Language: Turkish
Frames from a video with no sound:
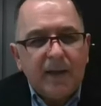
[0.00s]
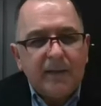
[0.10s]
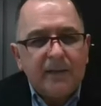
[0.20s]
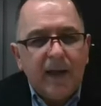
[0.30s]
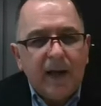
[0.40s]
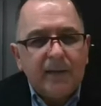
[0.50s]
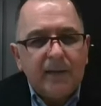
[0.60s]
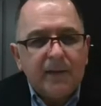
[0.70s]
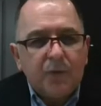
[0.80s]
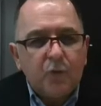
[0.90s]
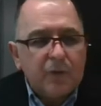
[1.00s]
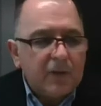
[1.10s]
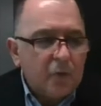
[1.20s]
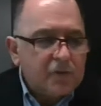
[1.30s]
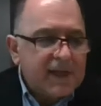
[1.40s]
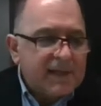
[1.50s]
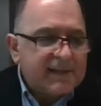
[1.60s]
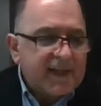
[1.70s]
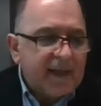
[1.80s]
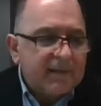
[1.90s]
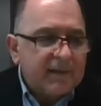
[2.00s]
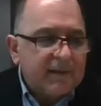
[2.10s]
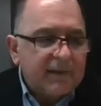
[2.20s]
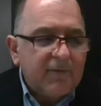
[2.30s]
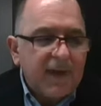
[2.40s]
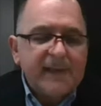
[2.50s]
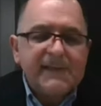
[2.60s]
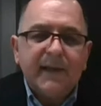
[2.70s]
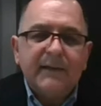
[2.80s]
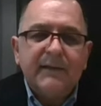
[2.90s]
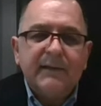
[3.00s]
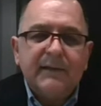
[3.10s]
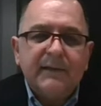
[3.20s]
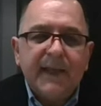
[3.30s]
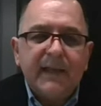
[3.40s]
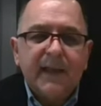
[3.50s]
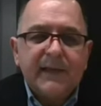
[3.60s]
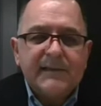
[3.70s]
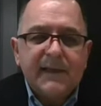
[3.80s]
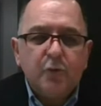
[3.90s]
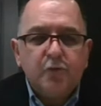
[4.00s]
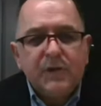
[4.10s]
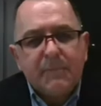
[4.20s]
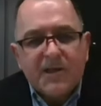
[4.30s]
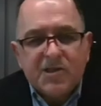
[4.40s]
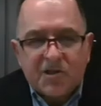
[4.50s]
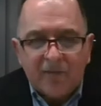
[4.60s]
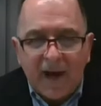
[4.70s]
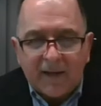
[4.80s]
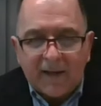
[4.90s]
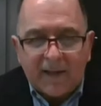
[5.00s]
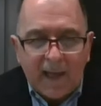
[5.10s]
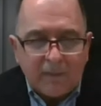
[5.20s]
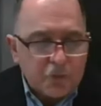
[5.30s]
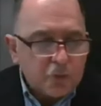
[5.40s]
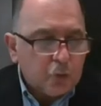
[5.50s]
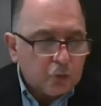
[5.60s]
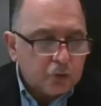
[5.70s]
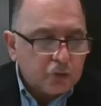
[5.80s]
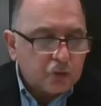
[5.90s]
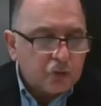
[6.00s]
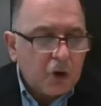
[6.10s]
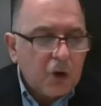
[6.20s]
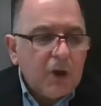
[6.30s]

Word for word: madde dahilinde kurulan özel sandıkları ve ek sandıkları da eklersek %5 civarına gelmiş olur.